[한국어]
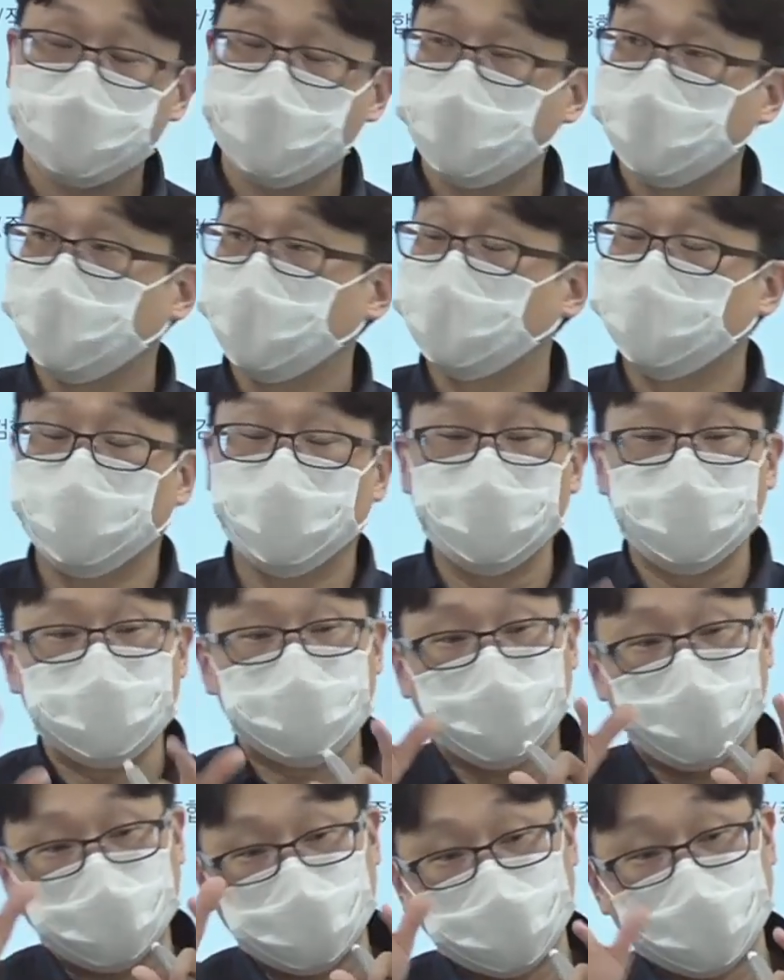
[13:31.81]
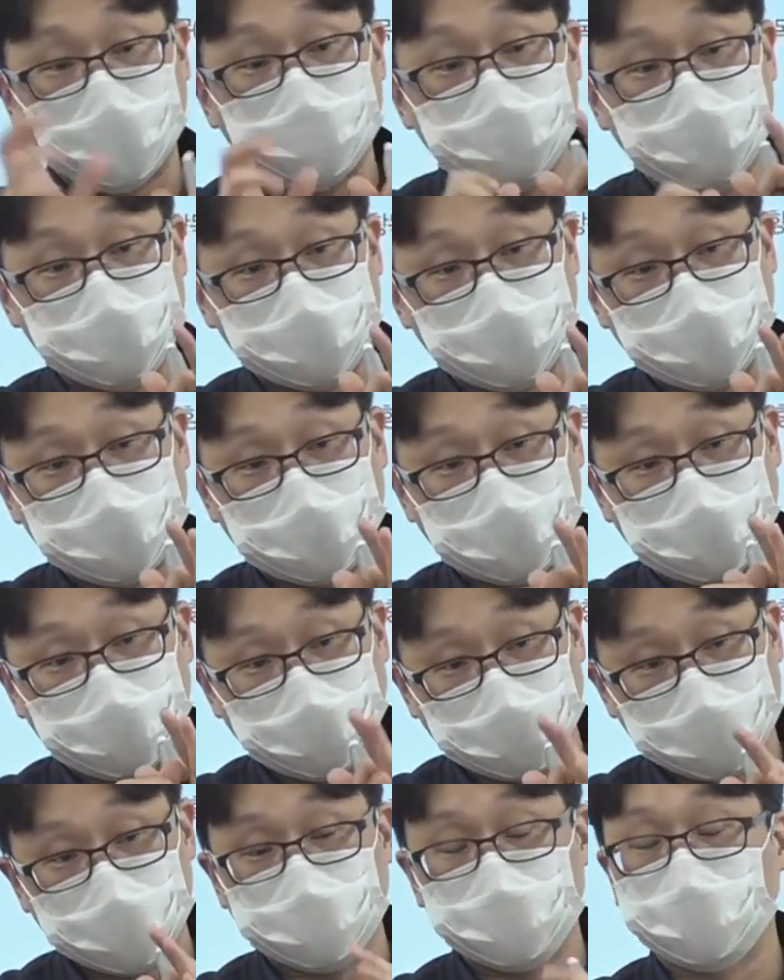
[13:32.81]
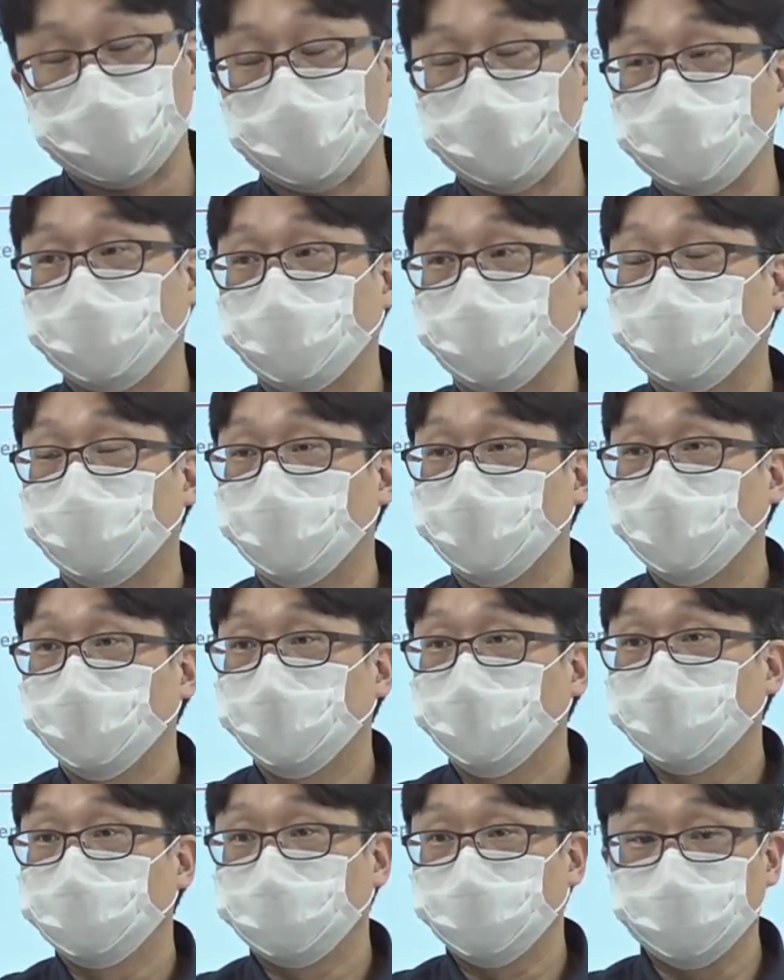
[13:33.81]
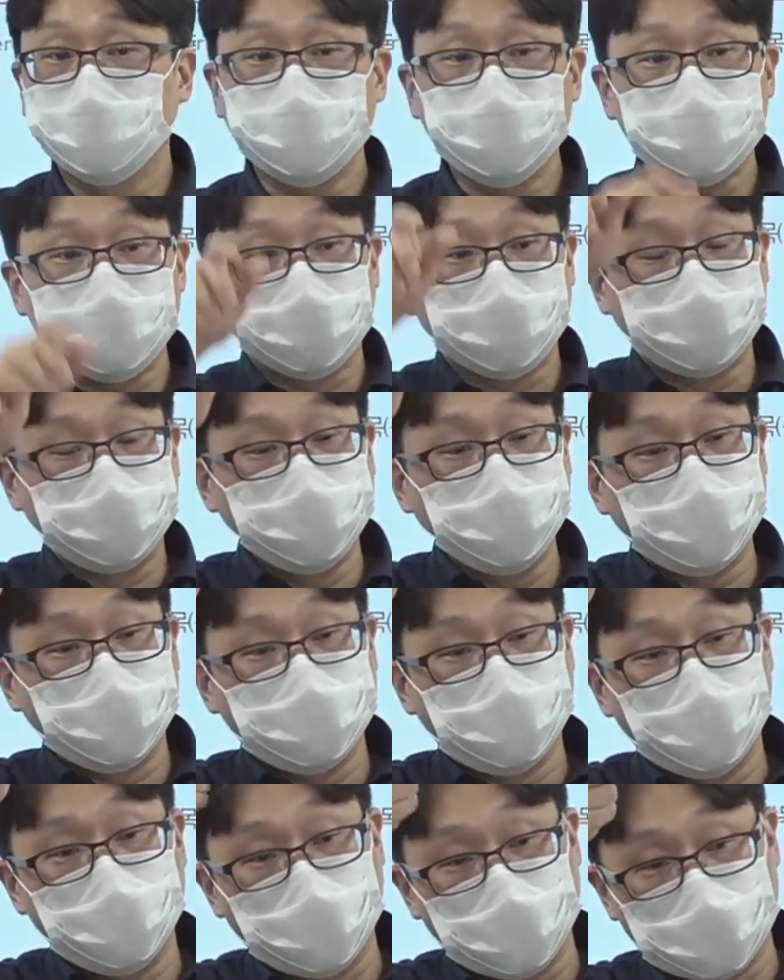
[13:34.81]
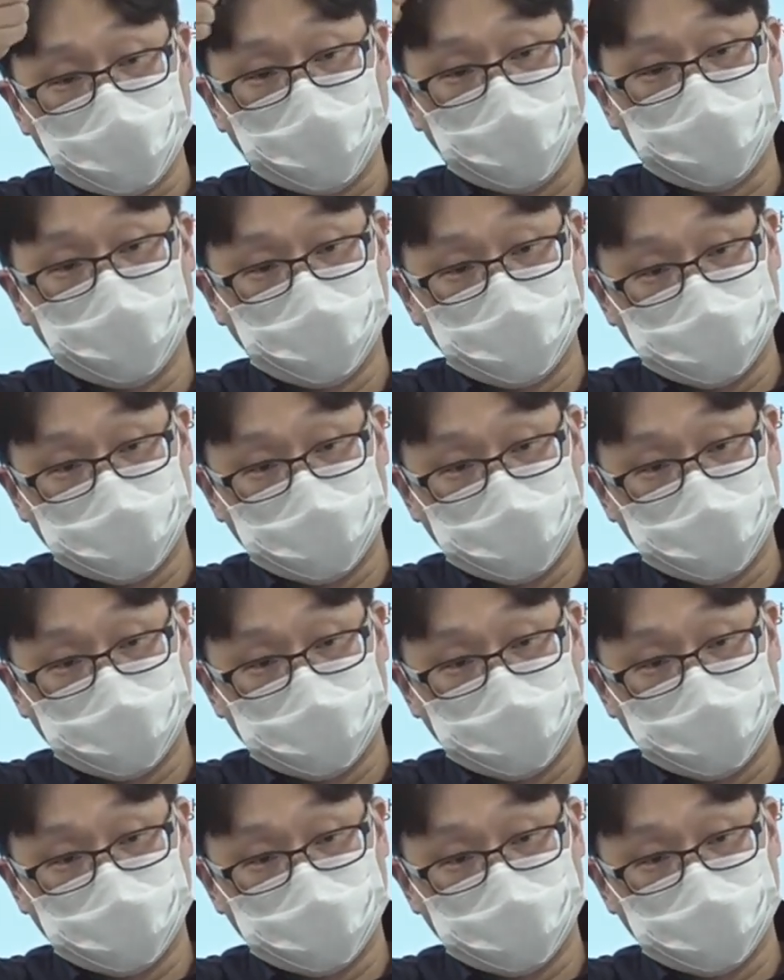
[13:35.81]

그러니까 그걸 이제 확인하면서 이제 기동시킬 수가 있고 또는 이제 둘 다 뭘 놓고